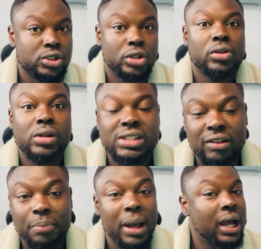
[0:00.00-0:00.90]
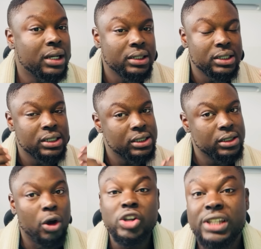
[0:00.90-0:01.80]
ceux qui ne le savent pas,
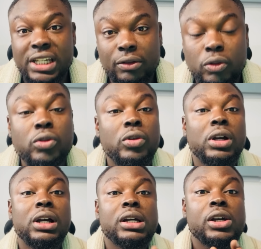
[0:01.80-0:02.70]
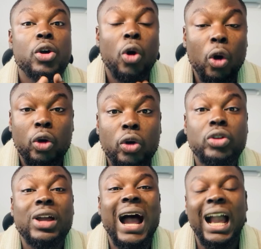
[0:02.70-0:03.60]
renseignez-vous,
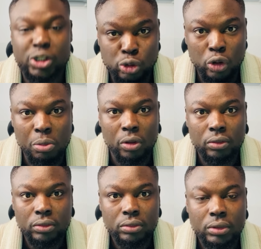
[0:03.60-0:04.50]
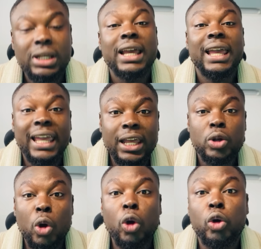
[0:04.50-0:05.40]
recrute actuellement. Et
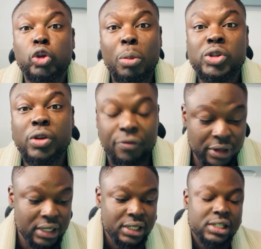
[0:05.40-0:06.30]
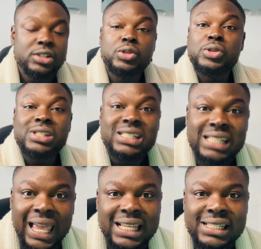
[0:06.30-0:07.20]
le recrutement se fait du
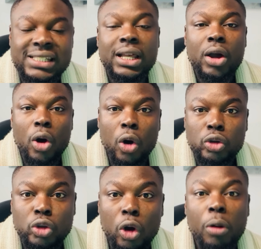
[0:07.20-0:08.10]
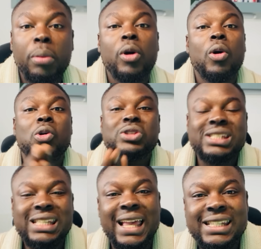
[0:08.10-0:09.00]
16 octobre au
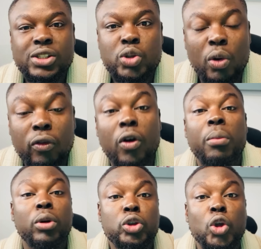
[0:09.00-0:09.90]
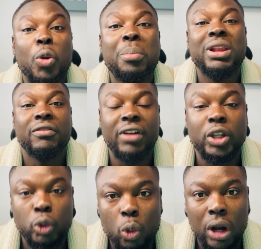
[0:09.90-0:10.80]
16 novembre
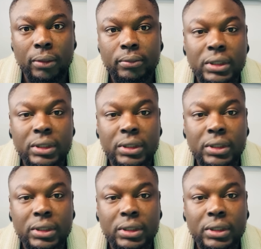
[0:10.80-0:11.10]
2023.